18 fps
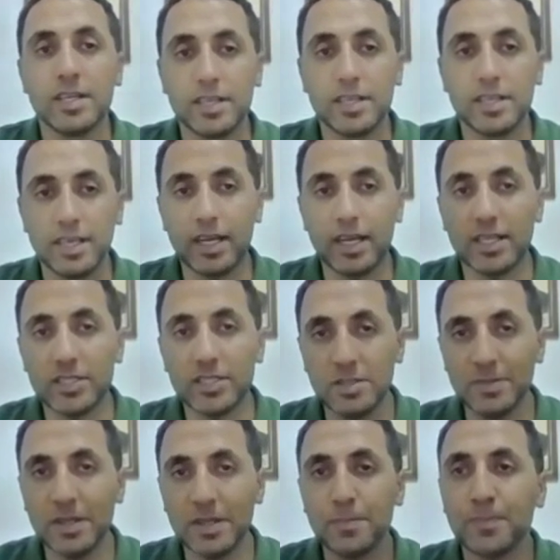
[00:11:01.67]
hiyerarşi
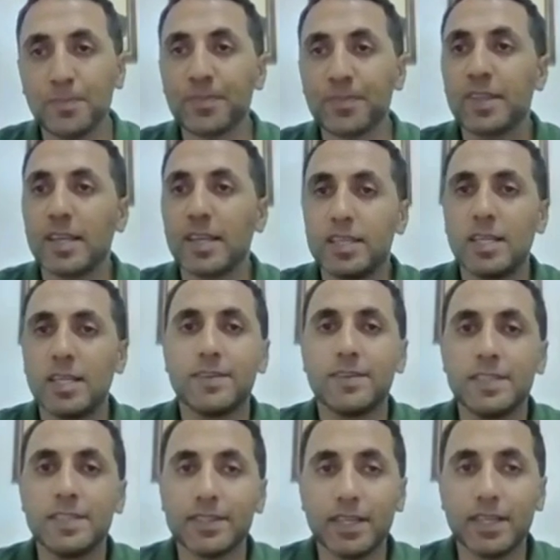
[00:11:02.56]
mi, idari
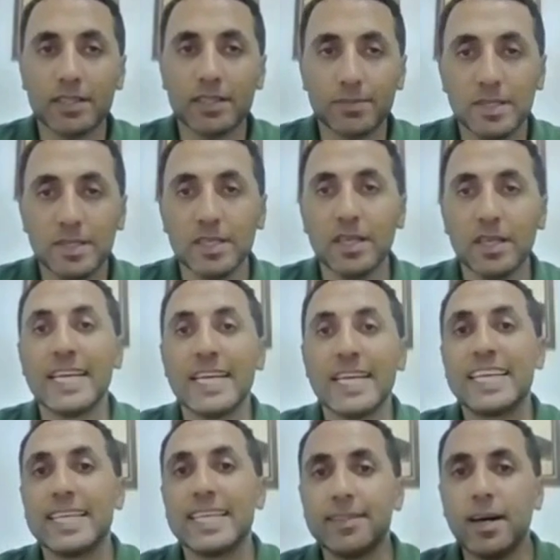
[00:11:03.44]
vesayet mi,
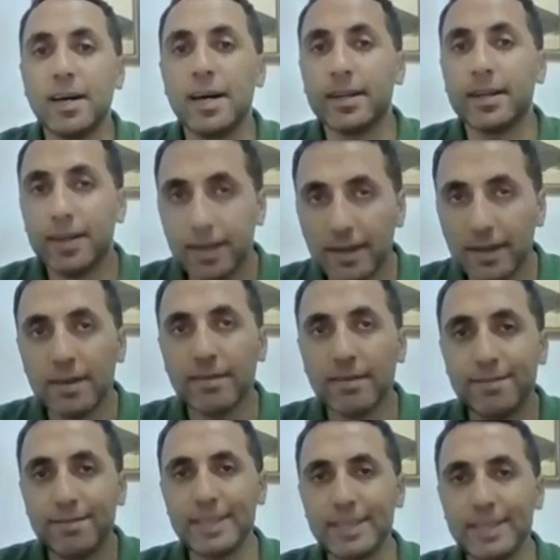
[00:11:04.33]
İdari ne,
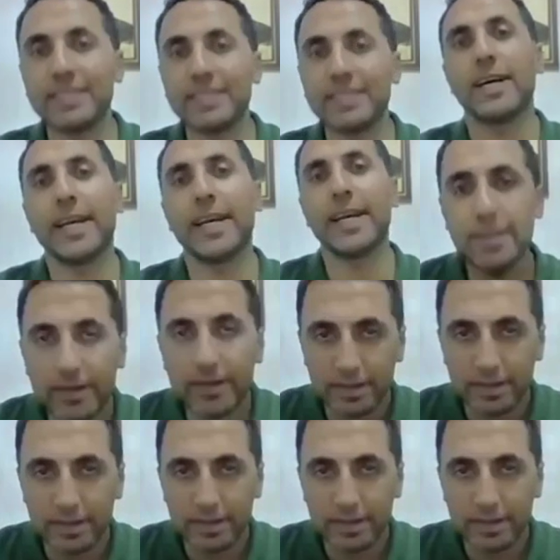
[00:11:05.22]
vesayet
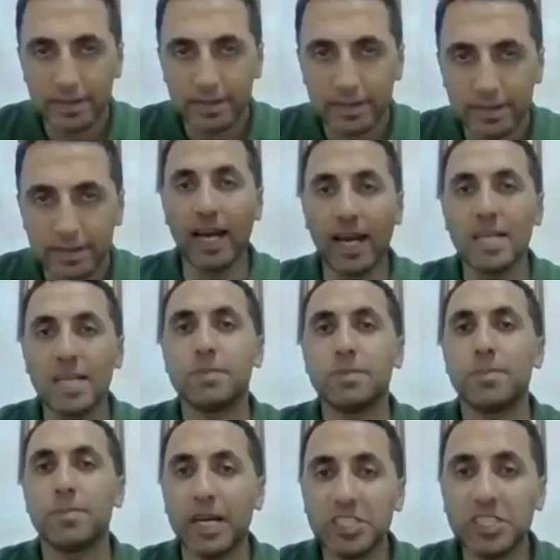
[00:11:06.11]
diyeceksiniz.
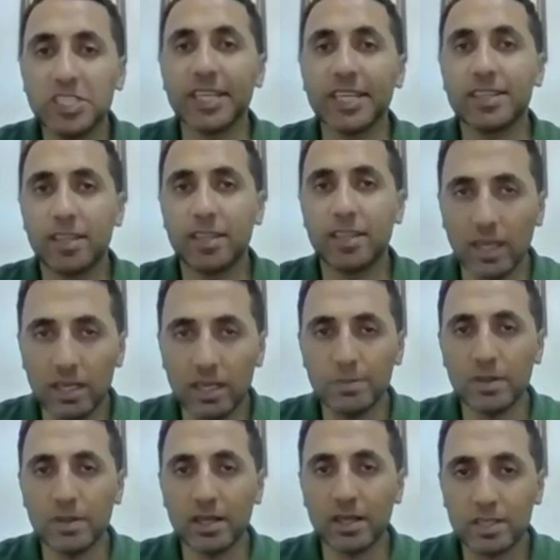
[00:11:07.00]
Yani başkent
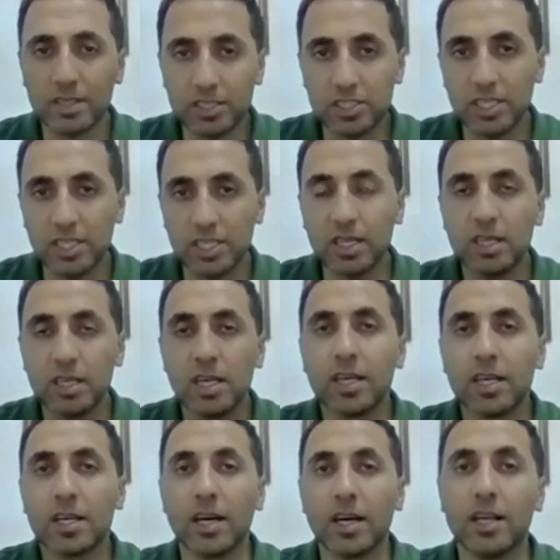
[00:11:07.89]
gelip de arkadaşlar
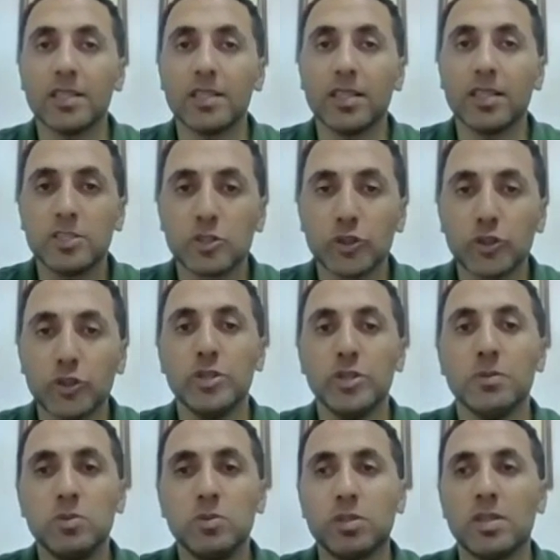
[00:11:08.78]
Karataş köyü
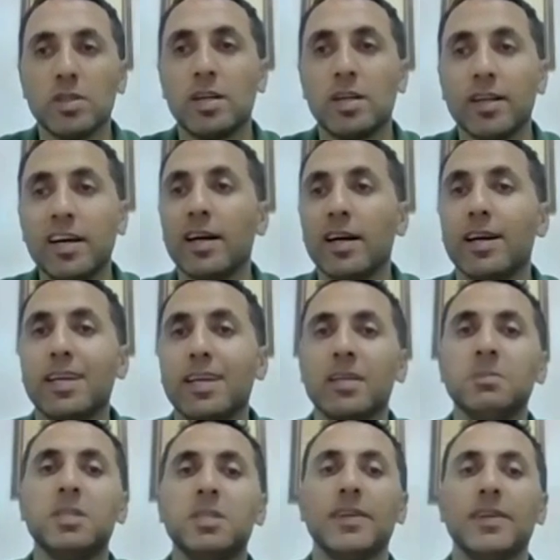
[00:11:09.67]
muhtarına
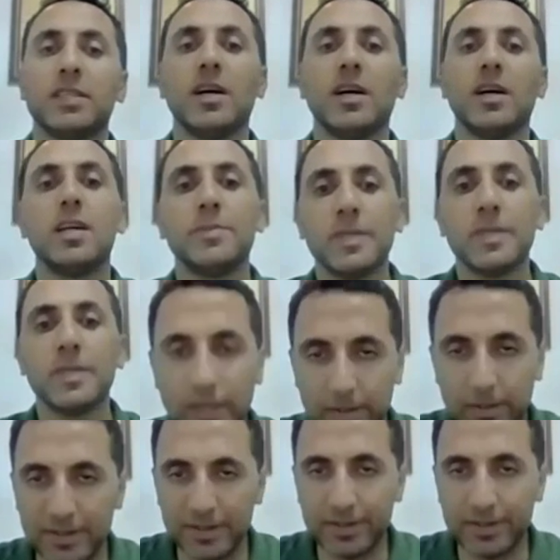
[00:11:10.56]
emir ve talimat
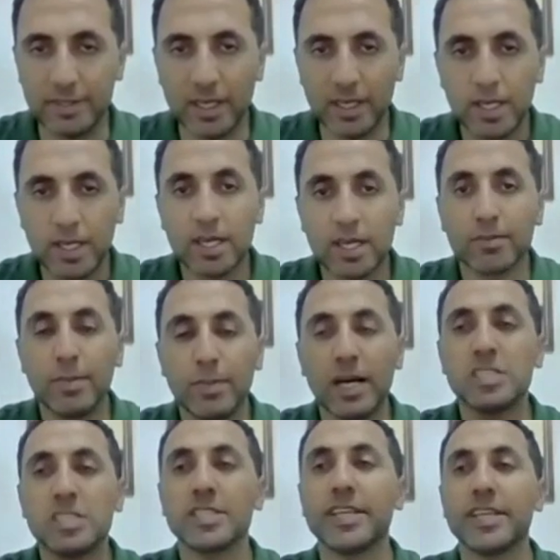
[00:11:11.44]
veremez.
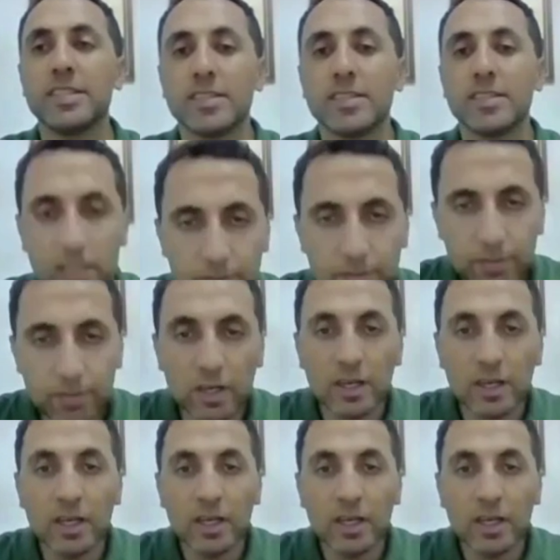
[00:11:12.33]
Başkent gelip de